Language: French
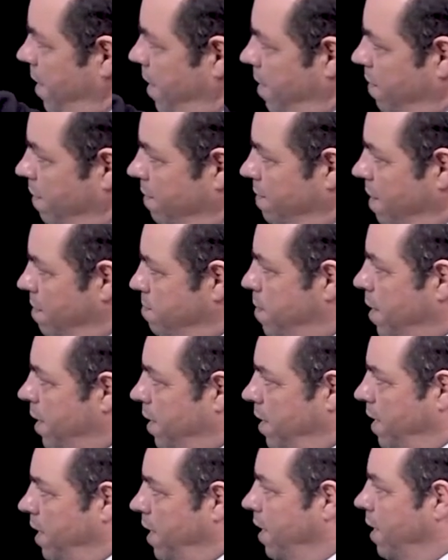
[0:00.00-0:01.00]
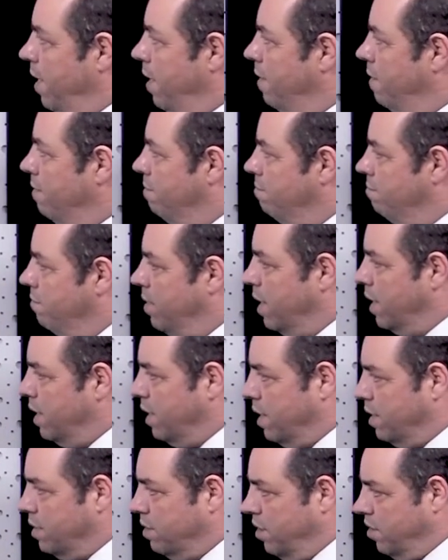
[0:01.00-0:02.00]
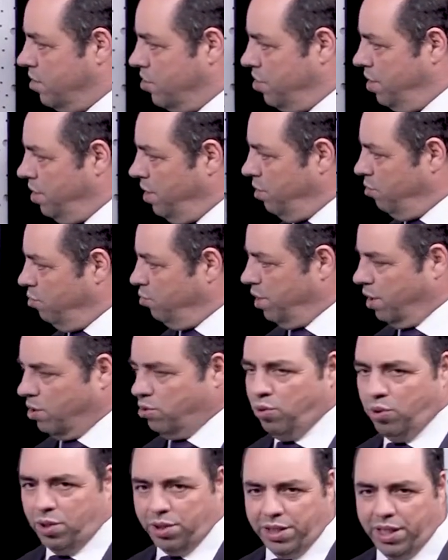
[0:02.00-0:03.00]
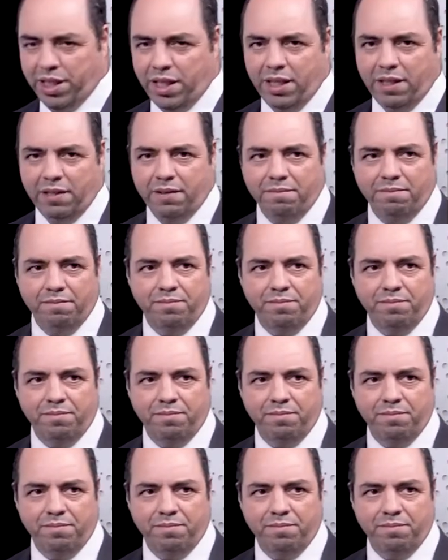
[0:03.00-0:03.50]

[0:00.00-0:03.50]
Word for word: on va parler des caractères généraux des cordées,